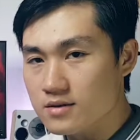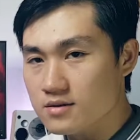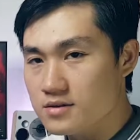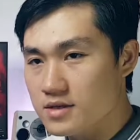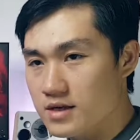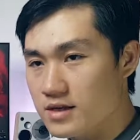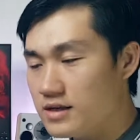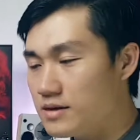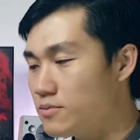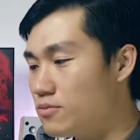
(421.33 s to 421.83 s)

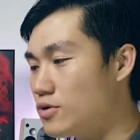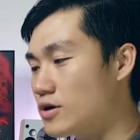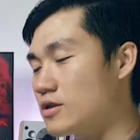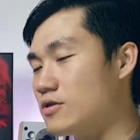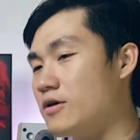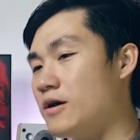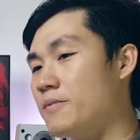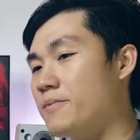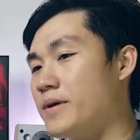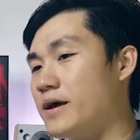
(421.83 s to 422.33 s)
Jadi buat
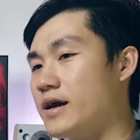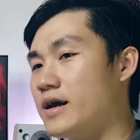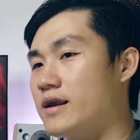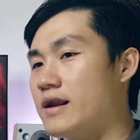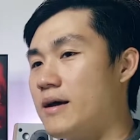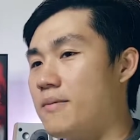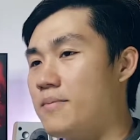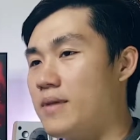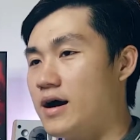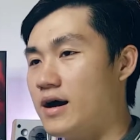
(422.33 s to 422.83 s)
lo yang pengen
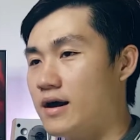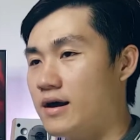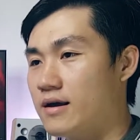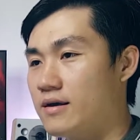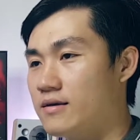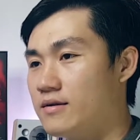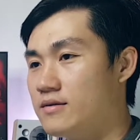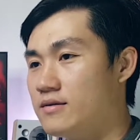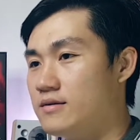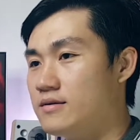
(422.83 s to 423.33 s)
nambah.
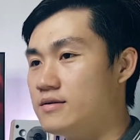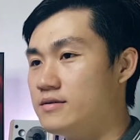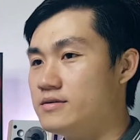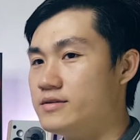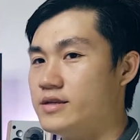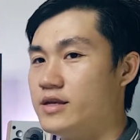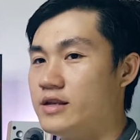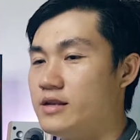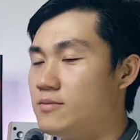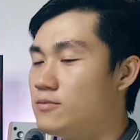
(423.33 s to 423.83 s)

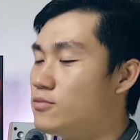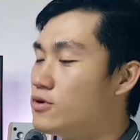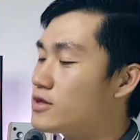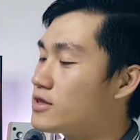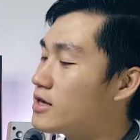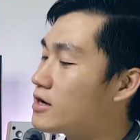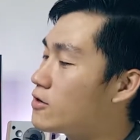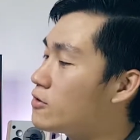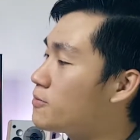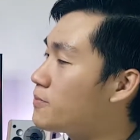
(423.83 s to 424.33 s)
Jadi buat
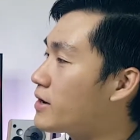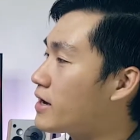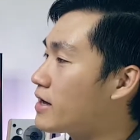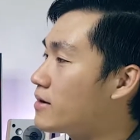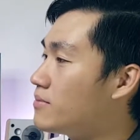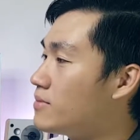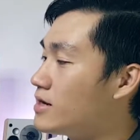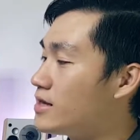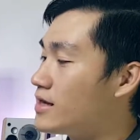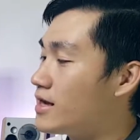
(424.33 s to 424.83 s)
yang lo pengen
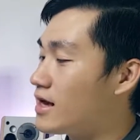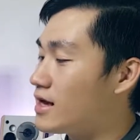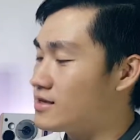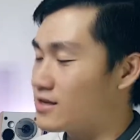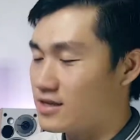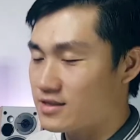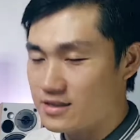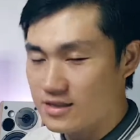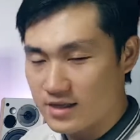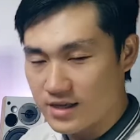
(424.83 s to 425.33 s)
beli
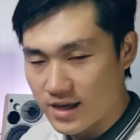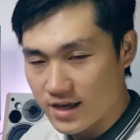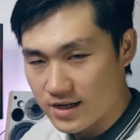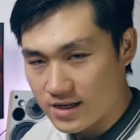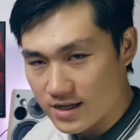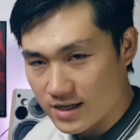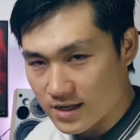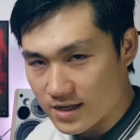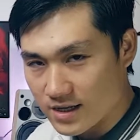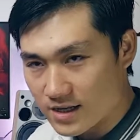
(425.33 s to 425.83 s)
SSD KD
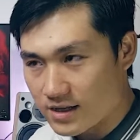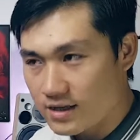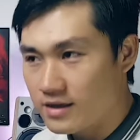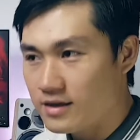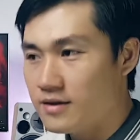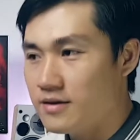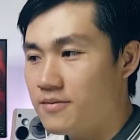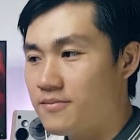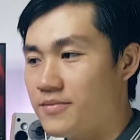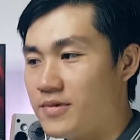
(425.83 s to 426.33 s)
ini,
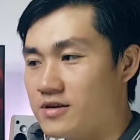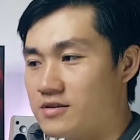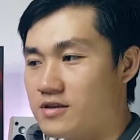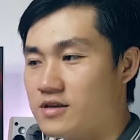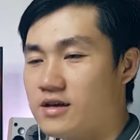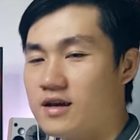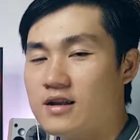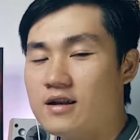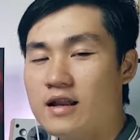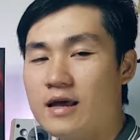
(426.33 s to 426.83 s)

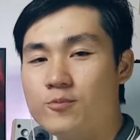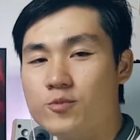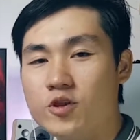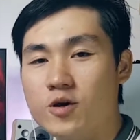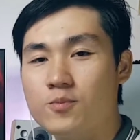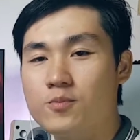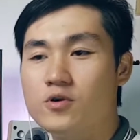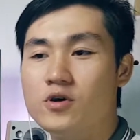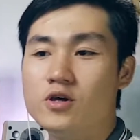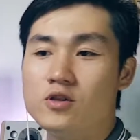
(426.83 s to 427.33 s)
pastikan
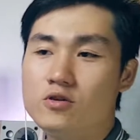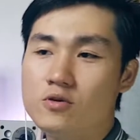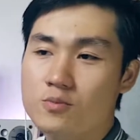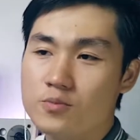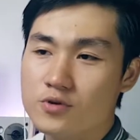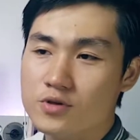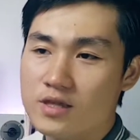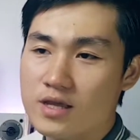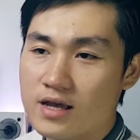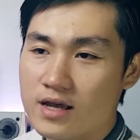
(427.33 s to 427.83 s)
laptop lo itu
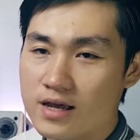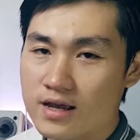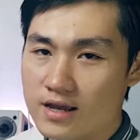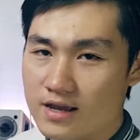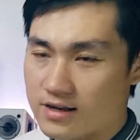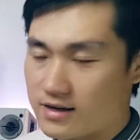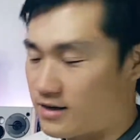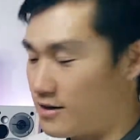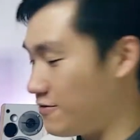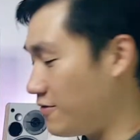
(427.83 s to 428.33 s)
punya
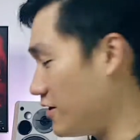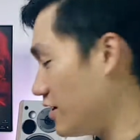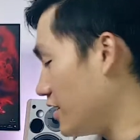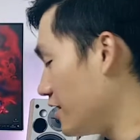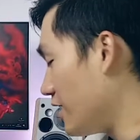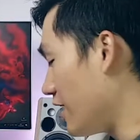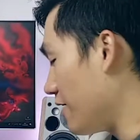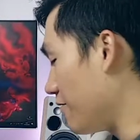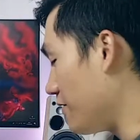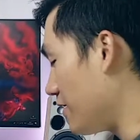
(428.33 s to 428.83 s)
DVD eh,
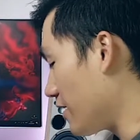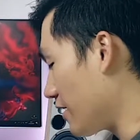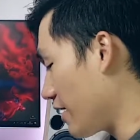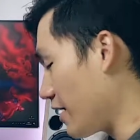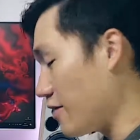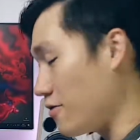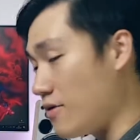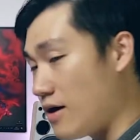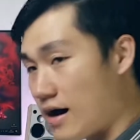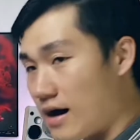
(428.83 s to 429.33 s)
driver
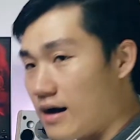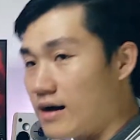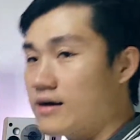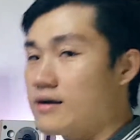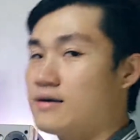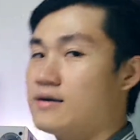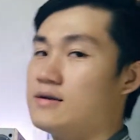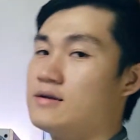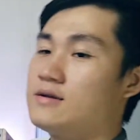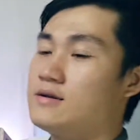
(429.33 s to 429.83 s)
kayak gue.
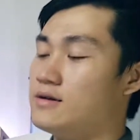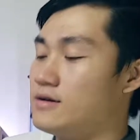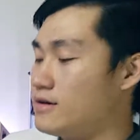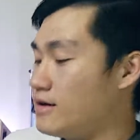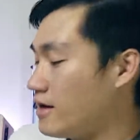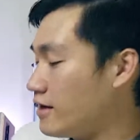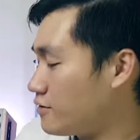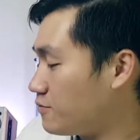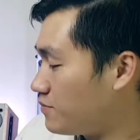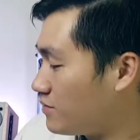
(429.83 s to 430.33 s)

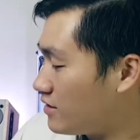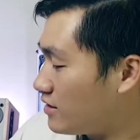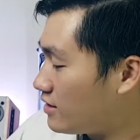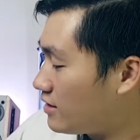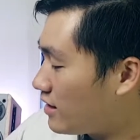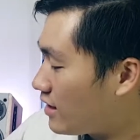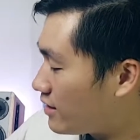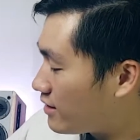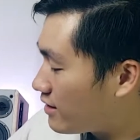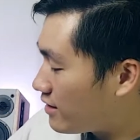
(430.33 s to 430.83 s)
SP
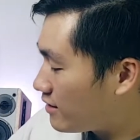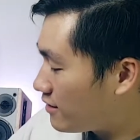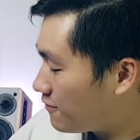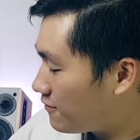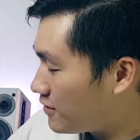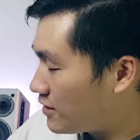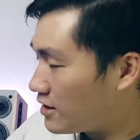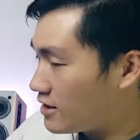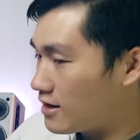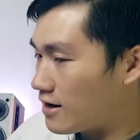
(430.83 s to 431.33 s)
ini ada
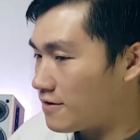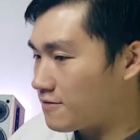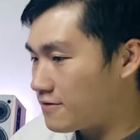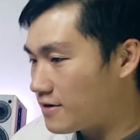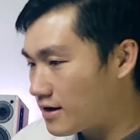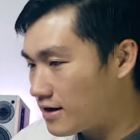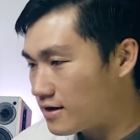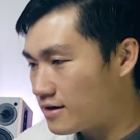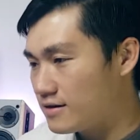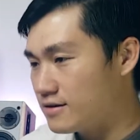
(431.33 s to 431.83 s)
DVD
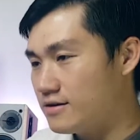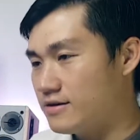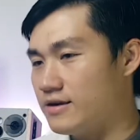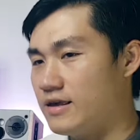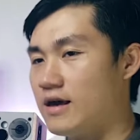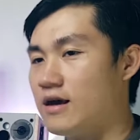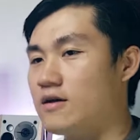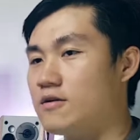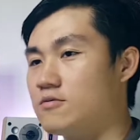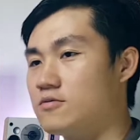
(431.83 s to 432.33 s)
driver
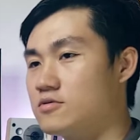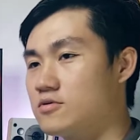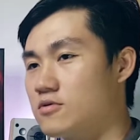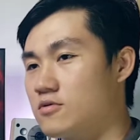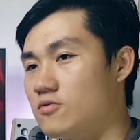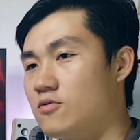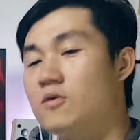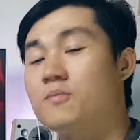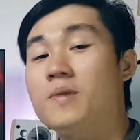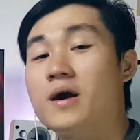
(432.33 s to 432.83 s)
yang
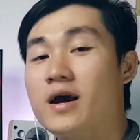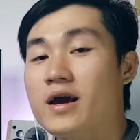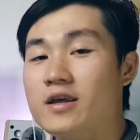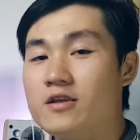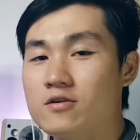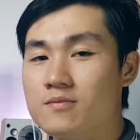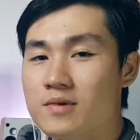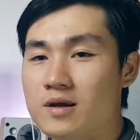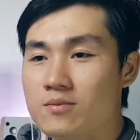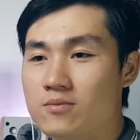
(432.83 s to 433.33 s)
gue pakai
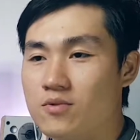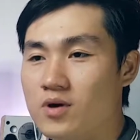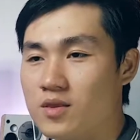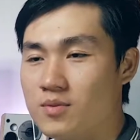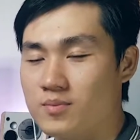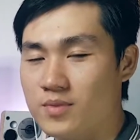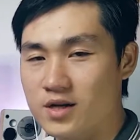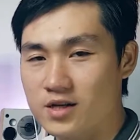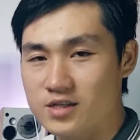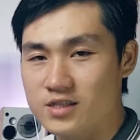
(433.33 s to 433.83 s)
cuman
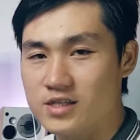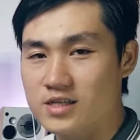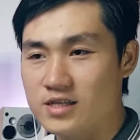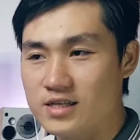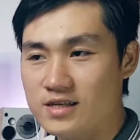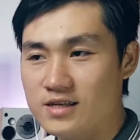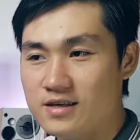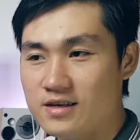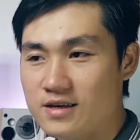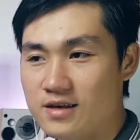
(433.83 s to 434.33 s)
buat burn
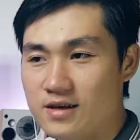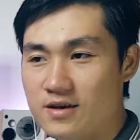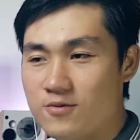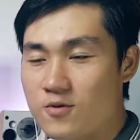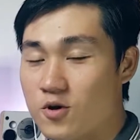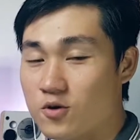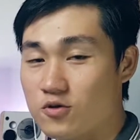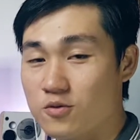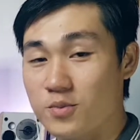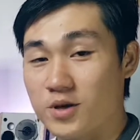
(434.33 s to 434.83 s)
CD
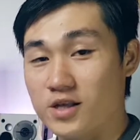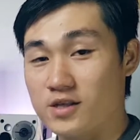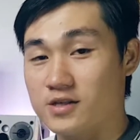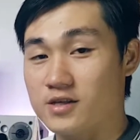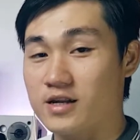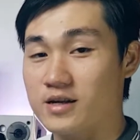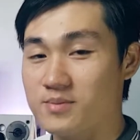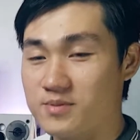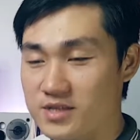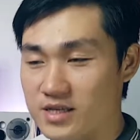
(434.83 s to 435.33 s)
waktu bikin
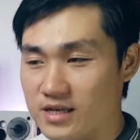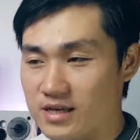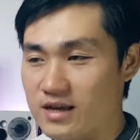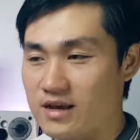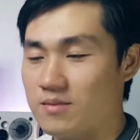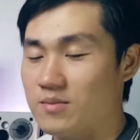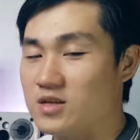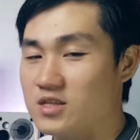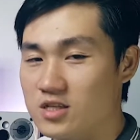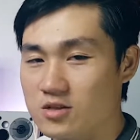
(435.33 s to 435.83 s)
skripsi.
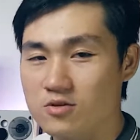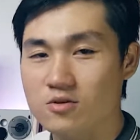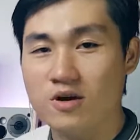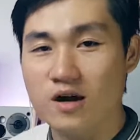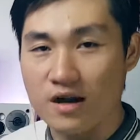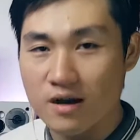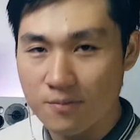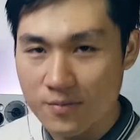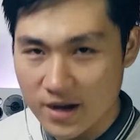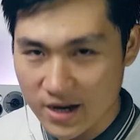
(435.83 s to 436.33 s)
Habis itu
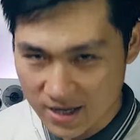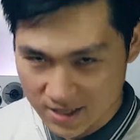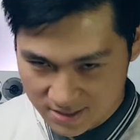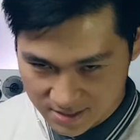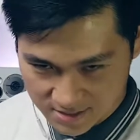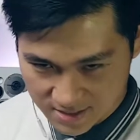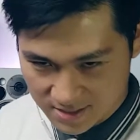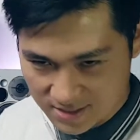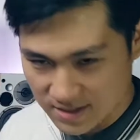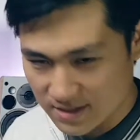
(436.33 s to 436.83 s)
nggak kepake
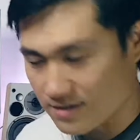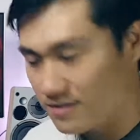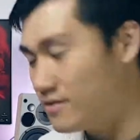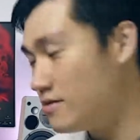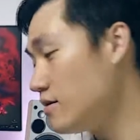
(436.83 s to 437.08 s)
sisanya.